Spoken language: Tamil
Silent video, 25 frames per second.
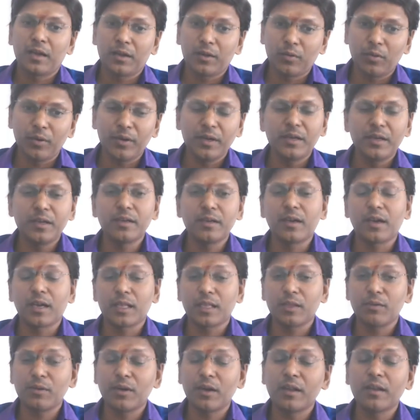கோயிலின்
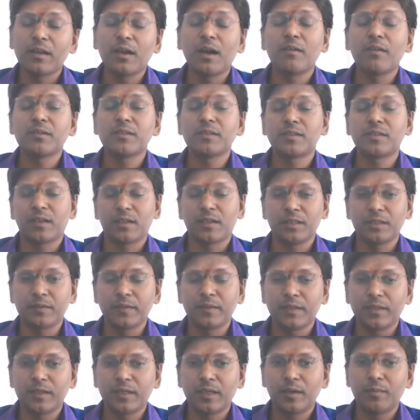கதவுகளையாவது திறந்து
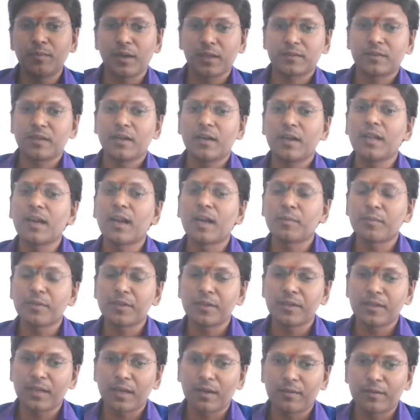வையுங்கள் பக்தர்களை
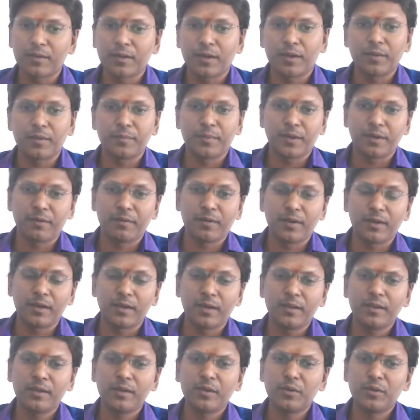அனுமதிக்காவிட்டாலும் பரவாயில்லை